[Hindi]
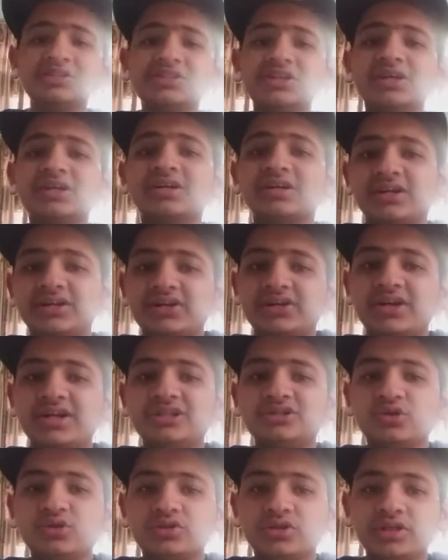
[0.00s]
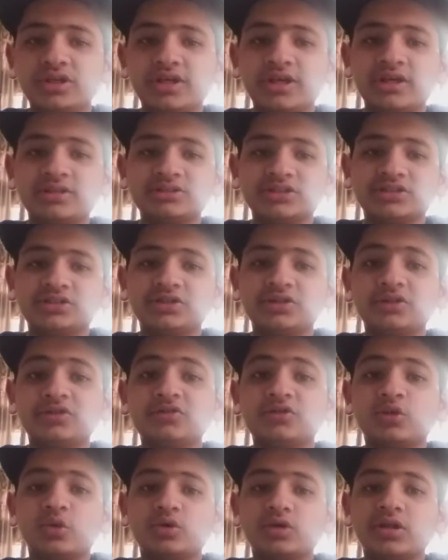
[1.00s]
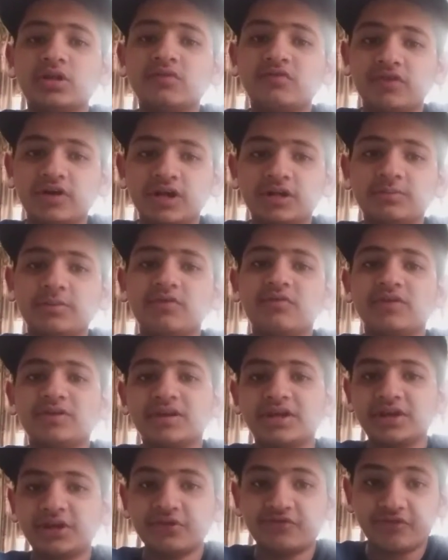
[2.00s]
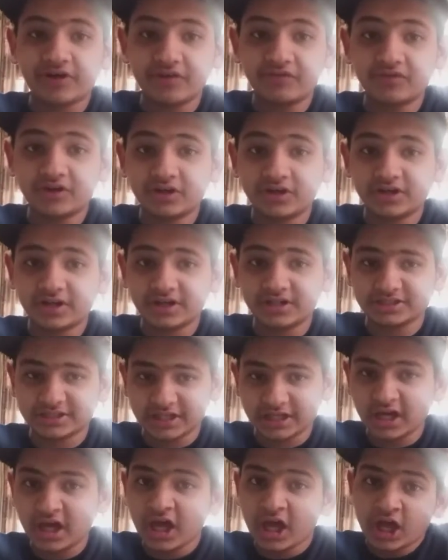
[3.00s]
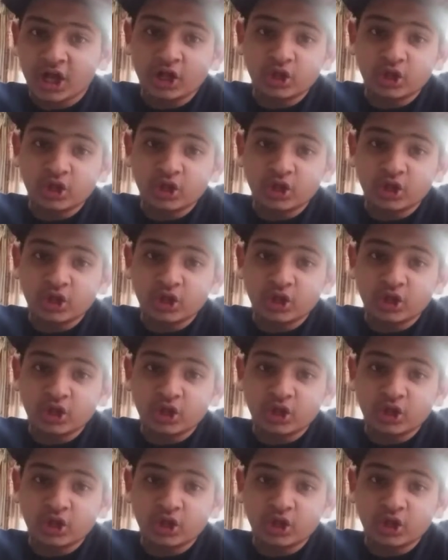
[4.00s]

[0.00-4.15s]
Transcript: जैसे कंट्रीज़ होती हैं जैसे टोटल वर्ल्ड में 195 कंट्रीज़ हैं